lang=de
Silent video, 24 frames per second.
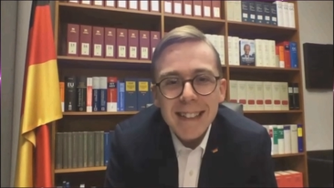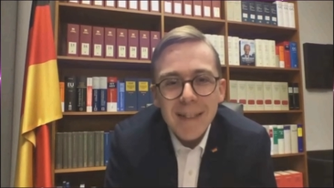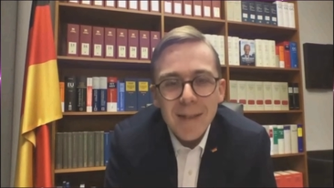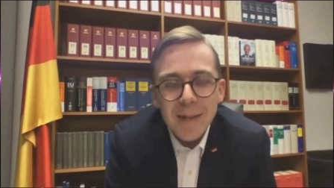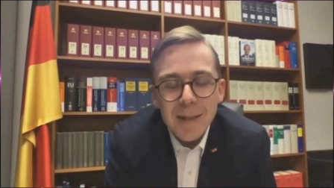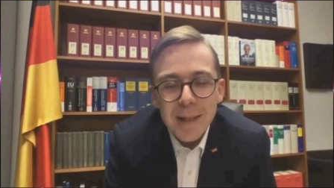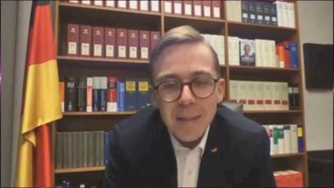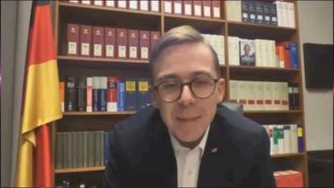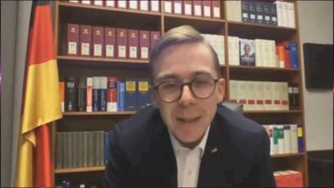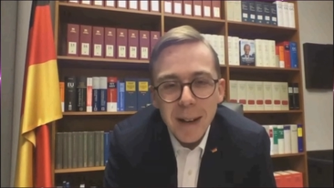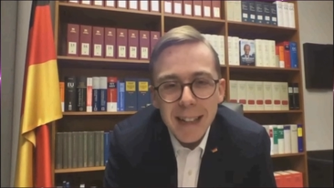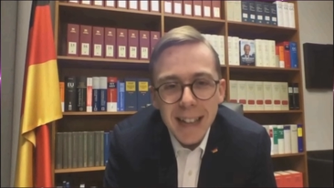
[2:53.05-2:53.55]
Da
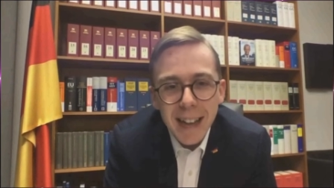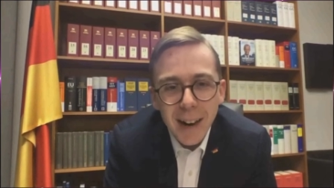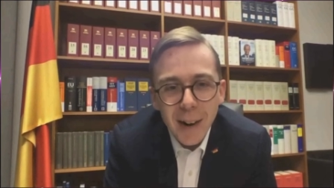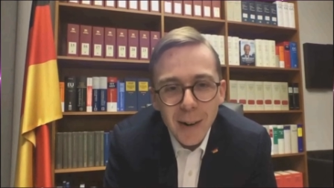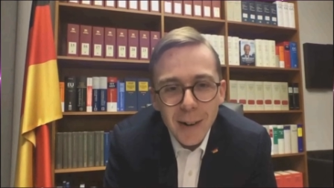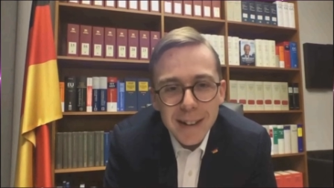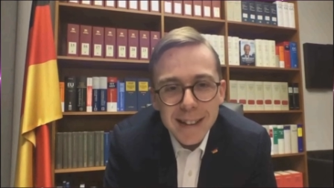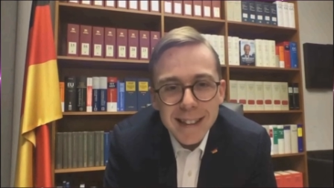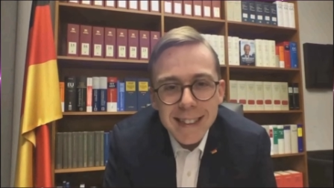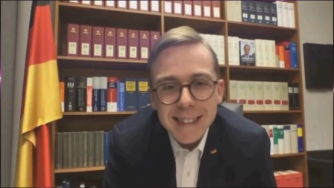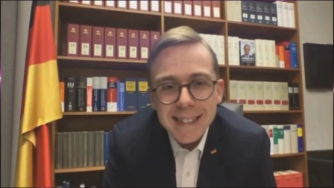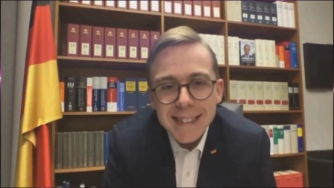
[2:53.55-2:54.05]
würde man ja
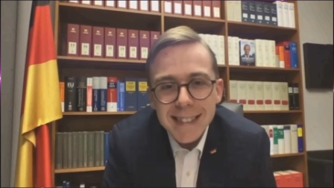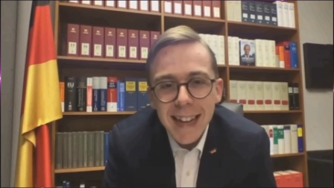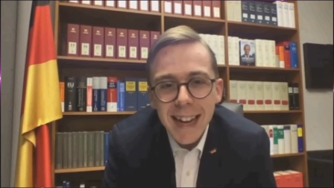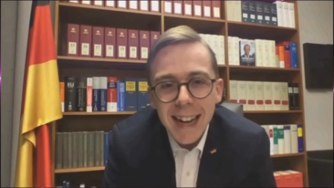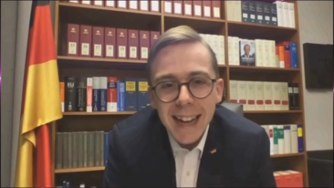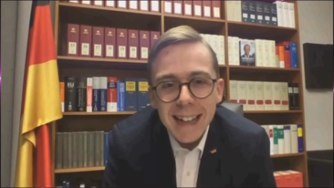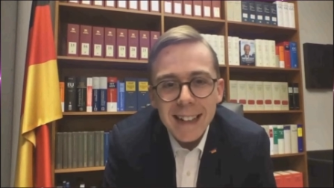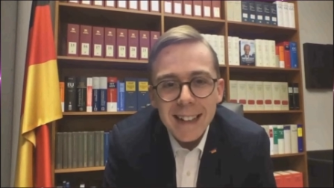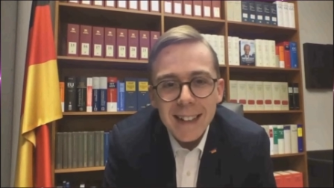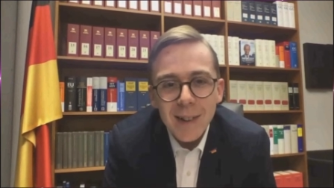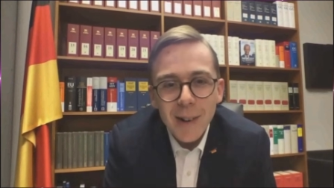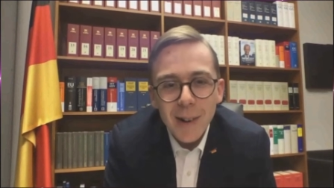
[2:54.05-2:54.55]
auch nicht
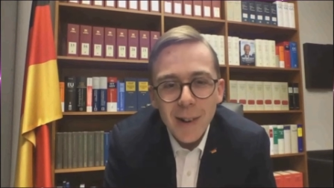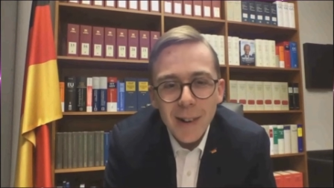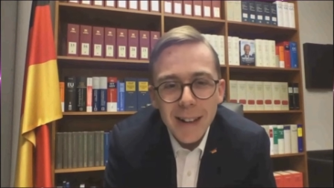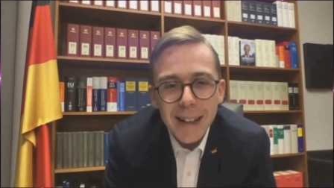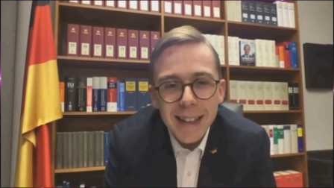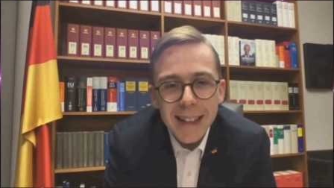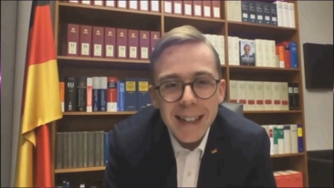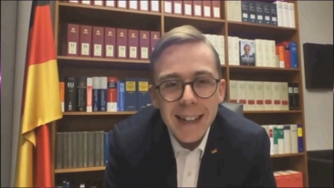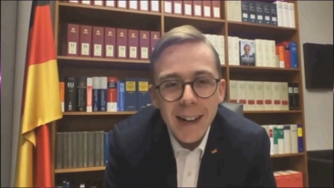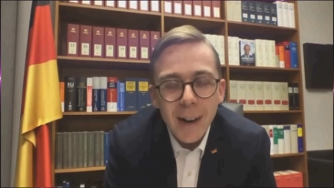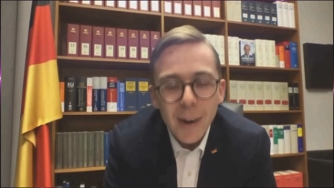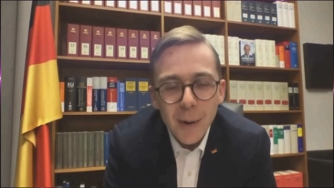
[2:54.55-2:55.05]
sagen,
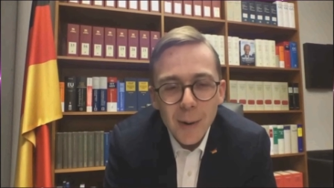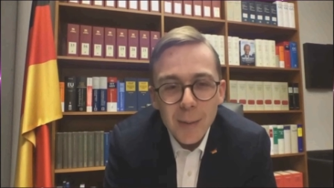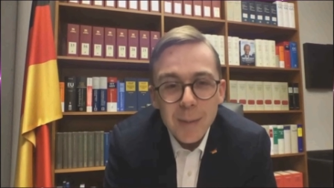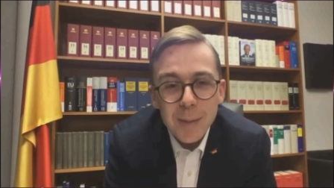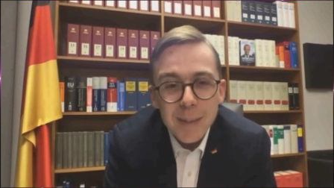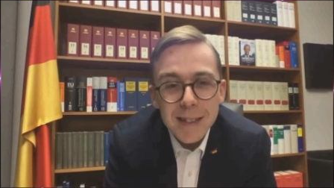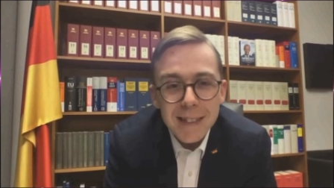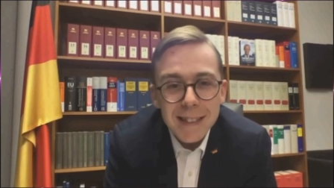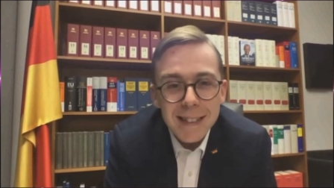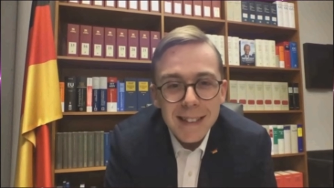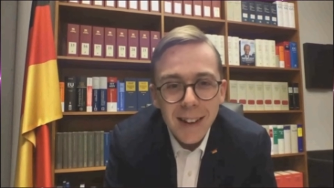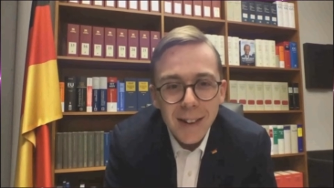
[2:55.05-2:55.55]
okay,
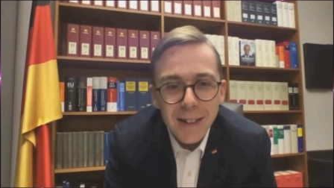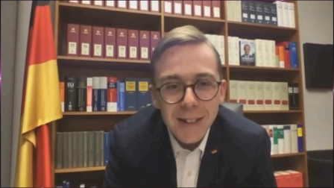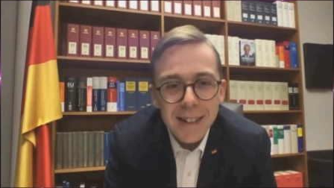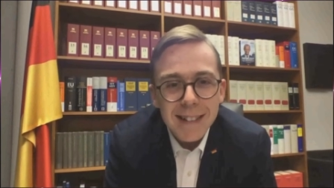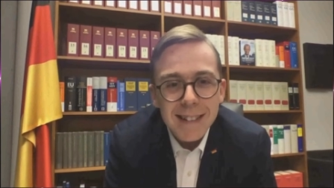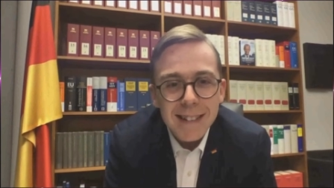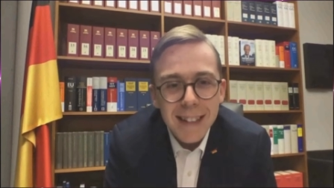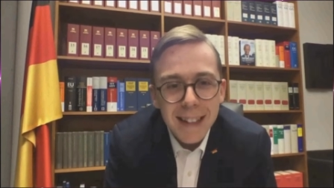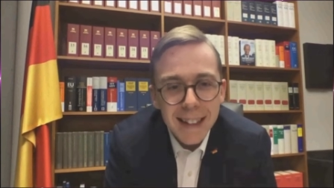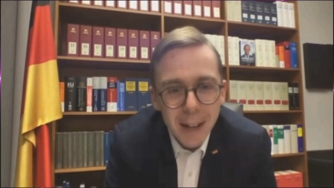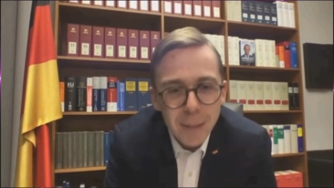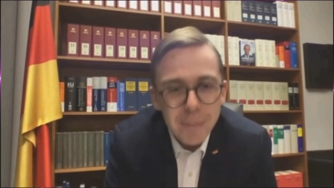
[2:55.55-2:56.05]
Kaugummis klauen
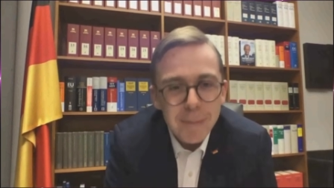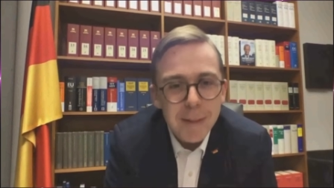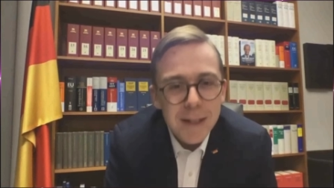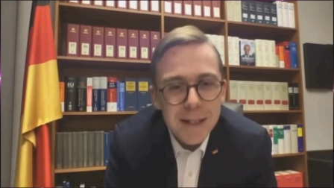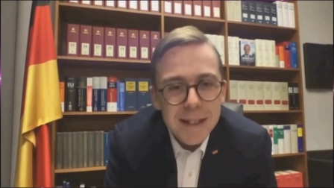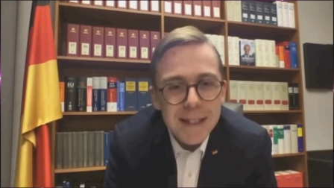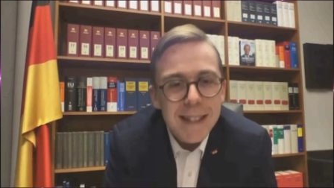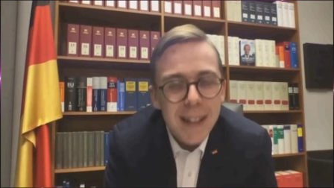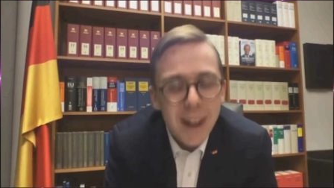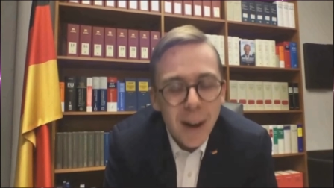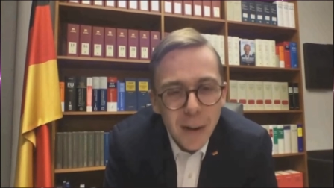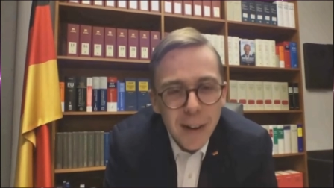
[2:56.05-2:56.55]
ist erlaubt.
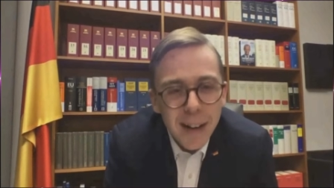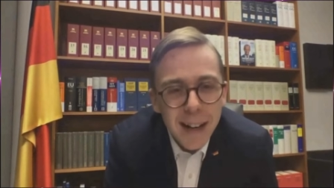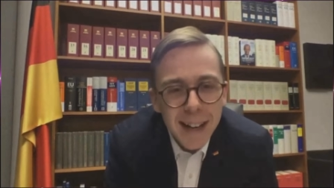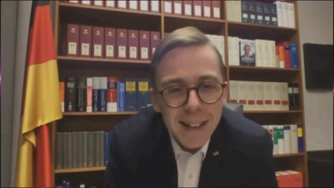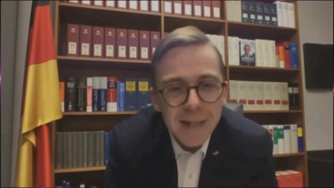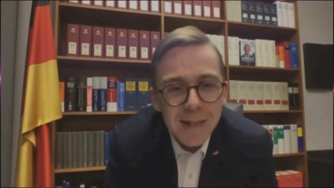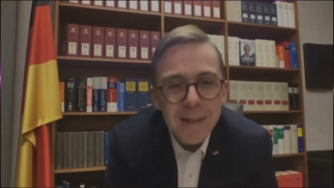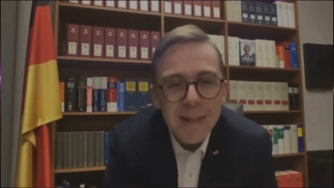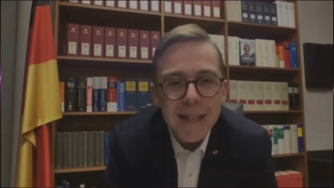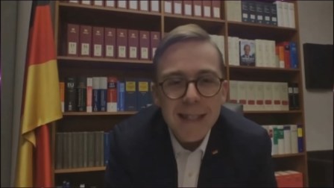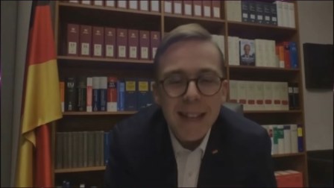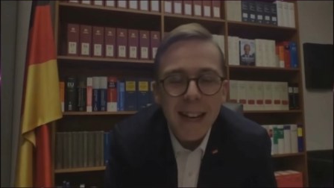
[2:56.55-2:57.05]
Also das ist auch
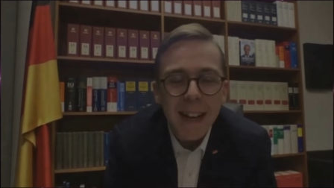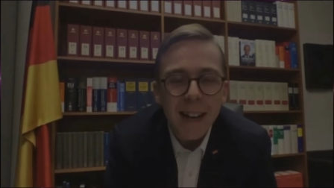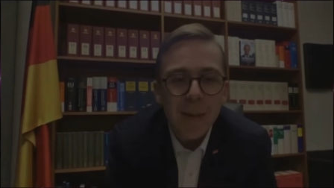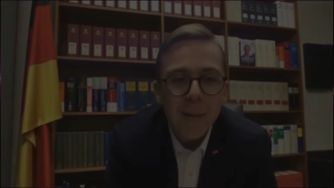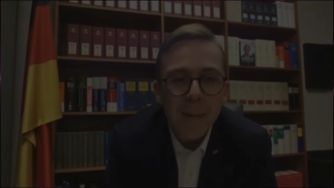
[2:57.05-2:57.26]
kein gutes